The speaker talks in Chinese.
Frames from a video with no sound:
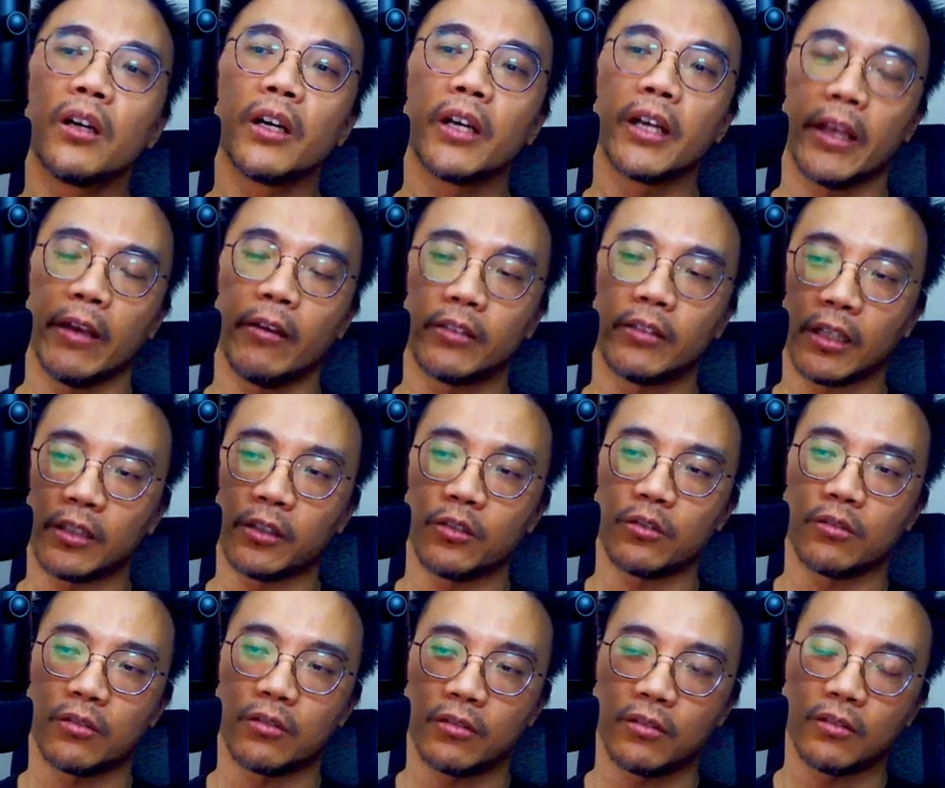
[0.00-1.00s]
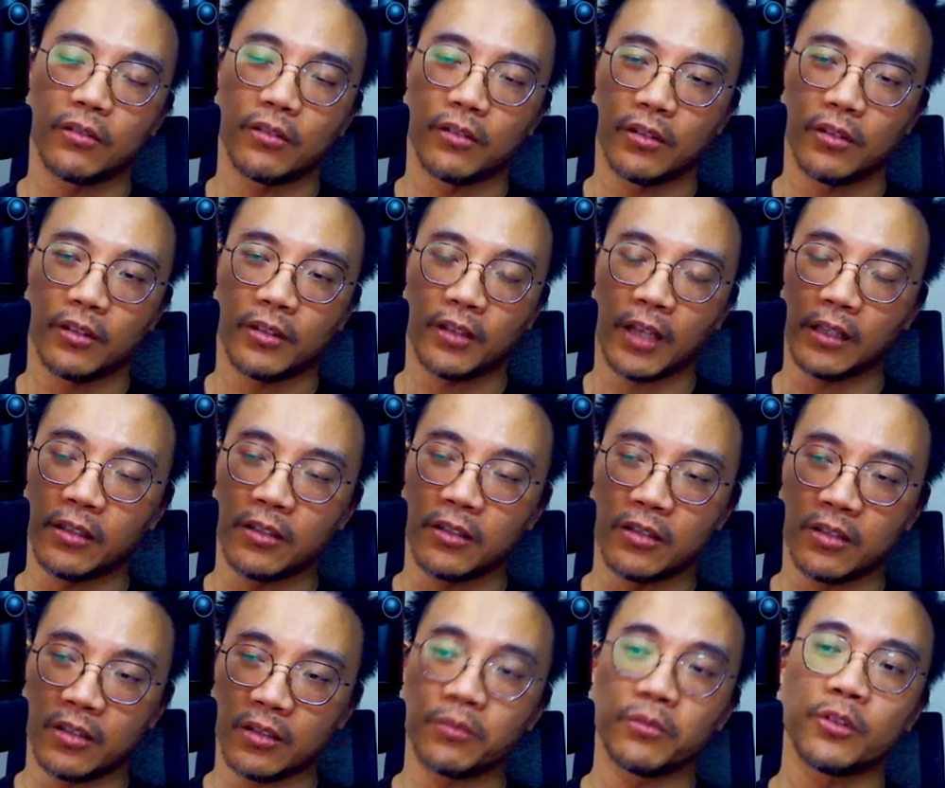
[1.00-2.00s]
因为它的它
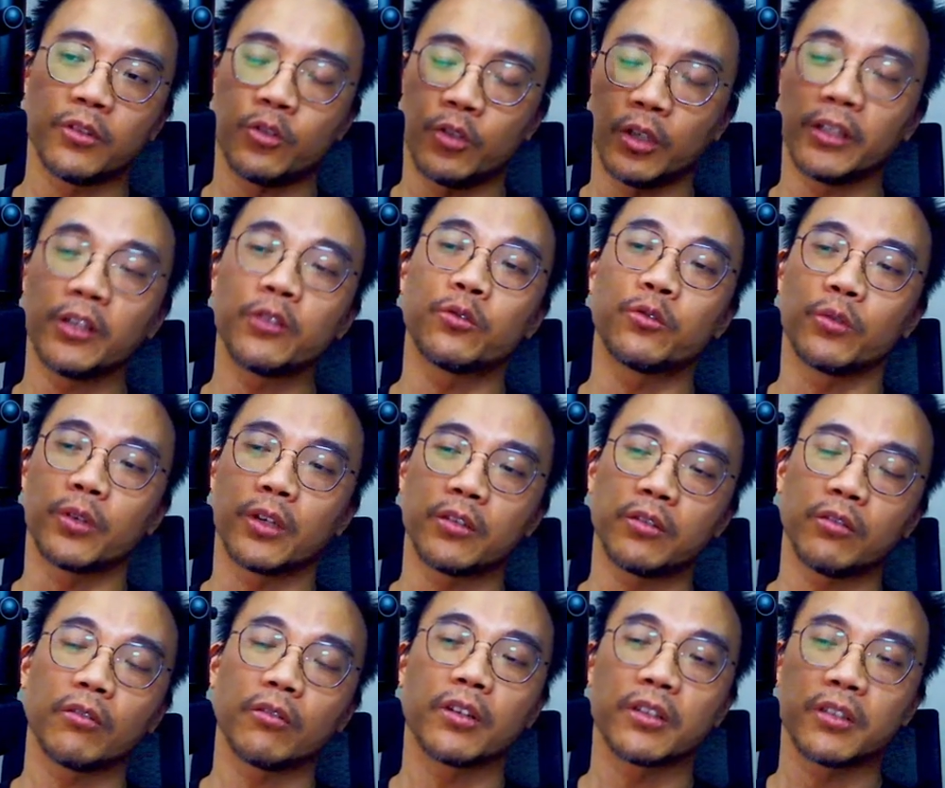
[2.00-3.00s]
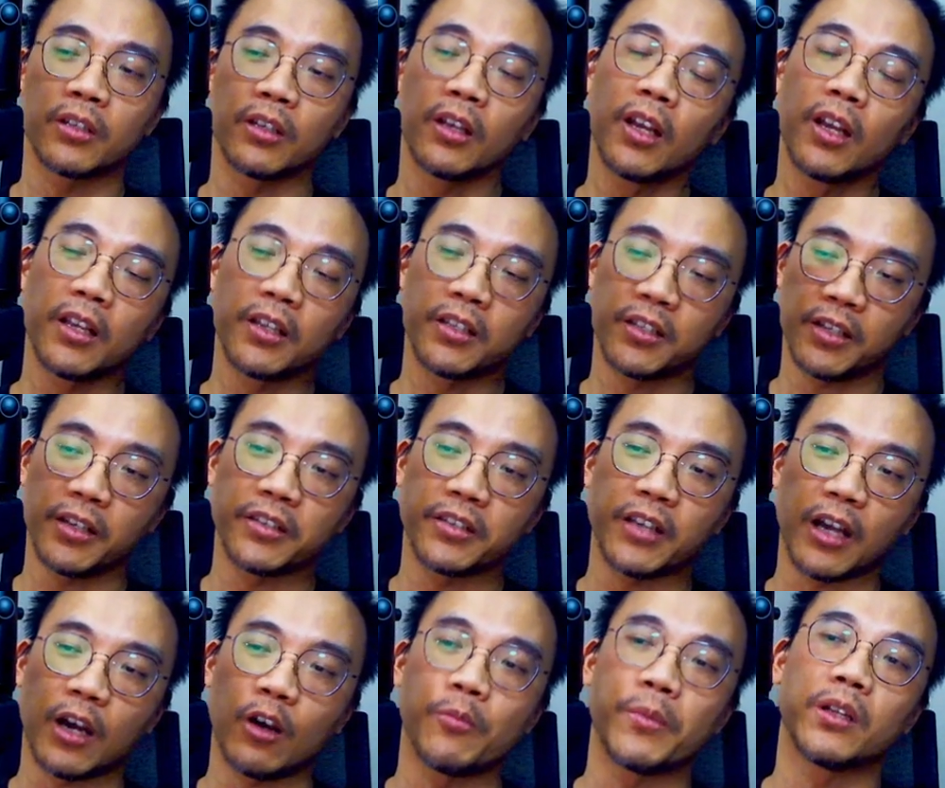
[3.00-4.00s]
是决定主格受格是剩
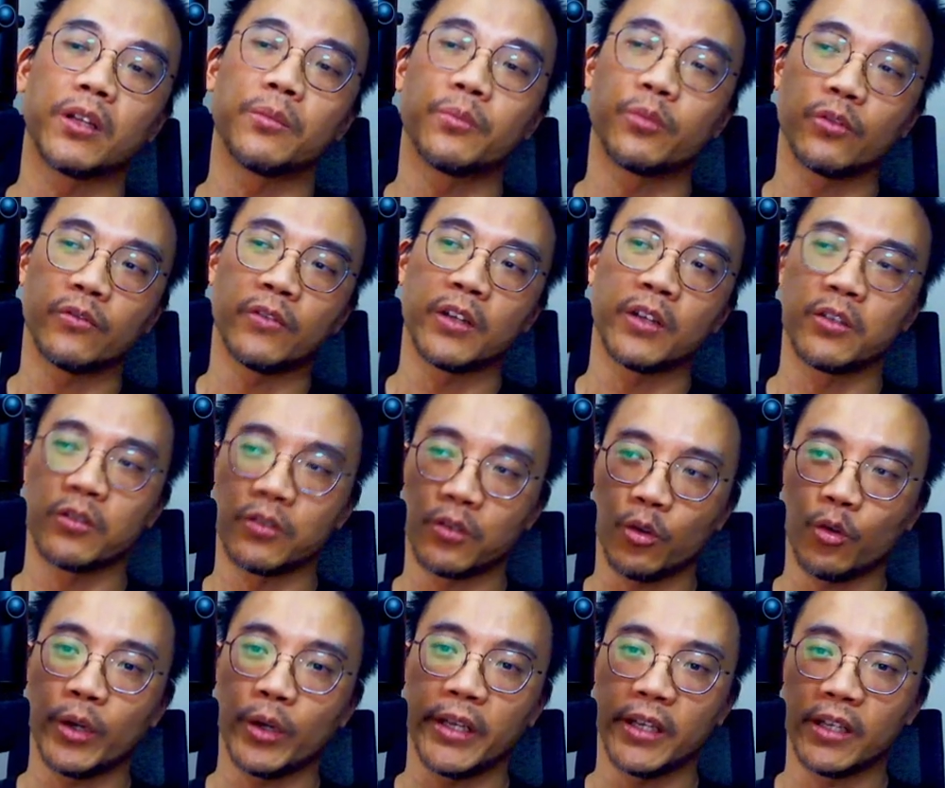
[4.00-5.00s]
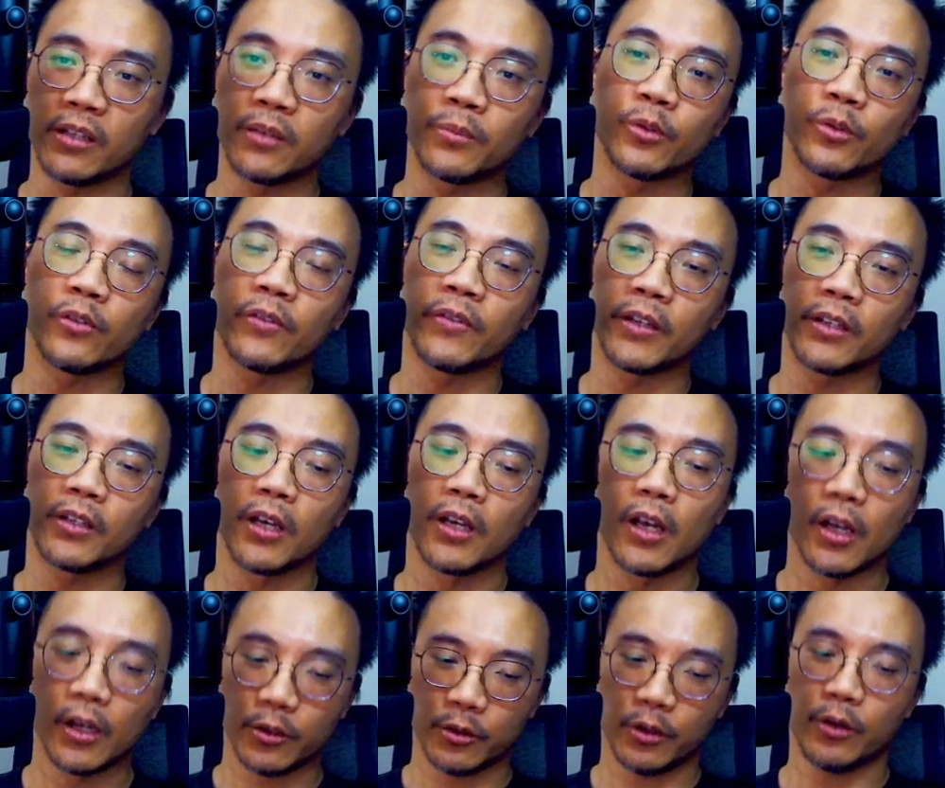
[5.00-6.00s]
下后面的部分，就是会赢的部分。
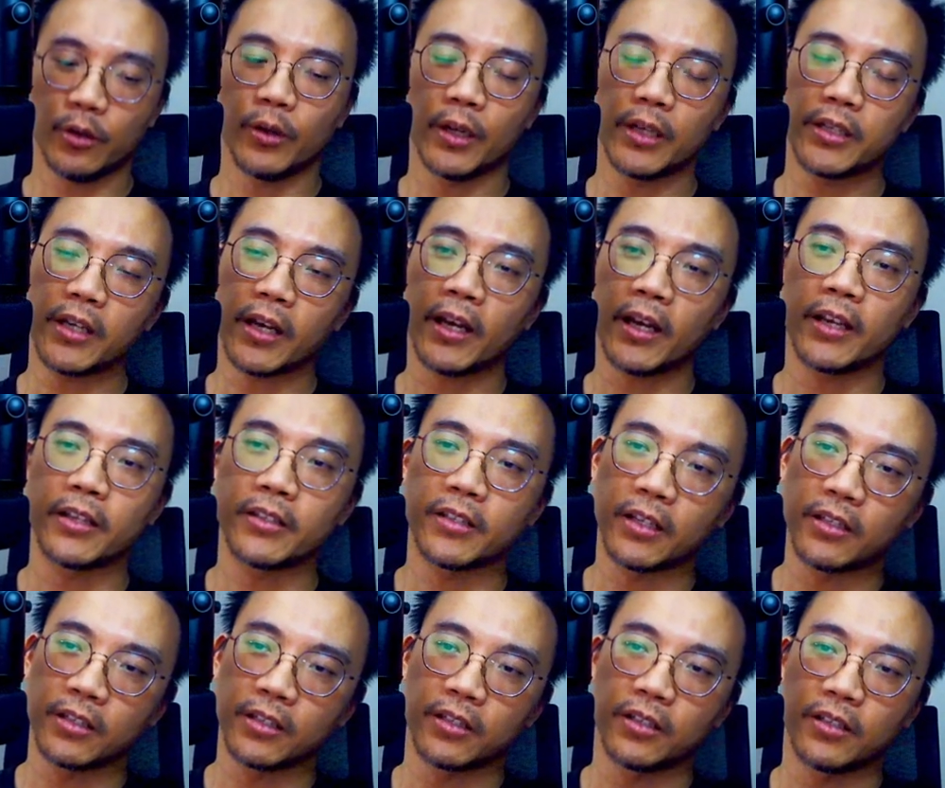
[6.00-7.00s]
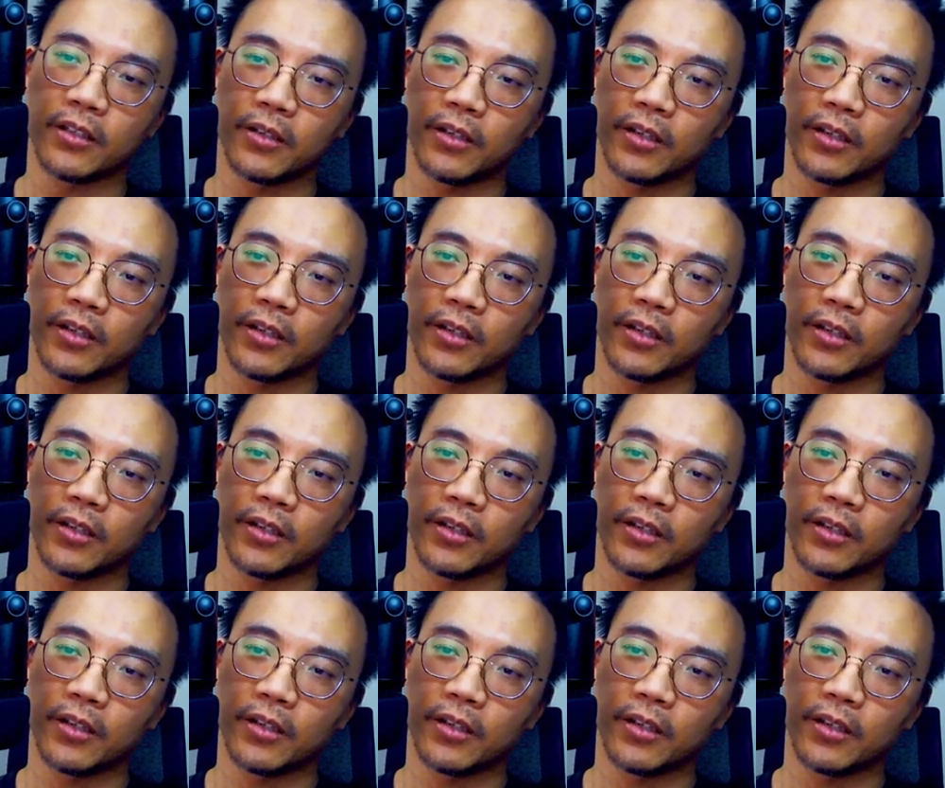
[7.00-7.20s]
所以回来再看一下这个。